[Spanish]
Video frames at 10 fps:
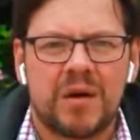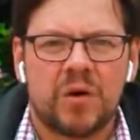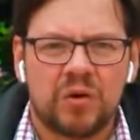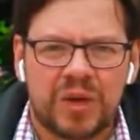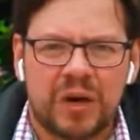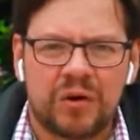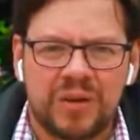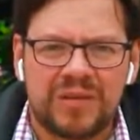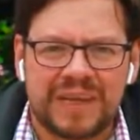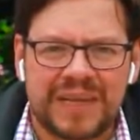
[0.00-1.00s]
Contralor
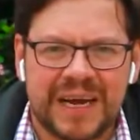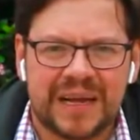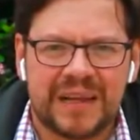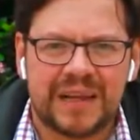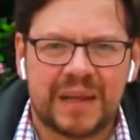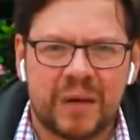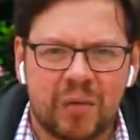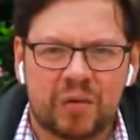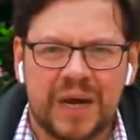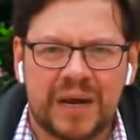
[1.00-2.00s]
Distrital de
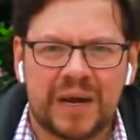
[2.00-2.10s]
Bogotá.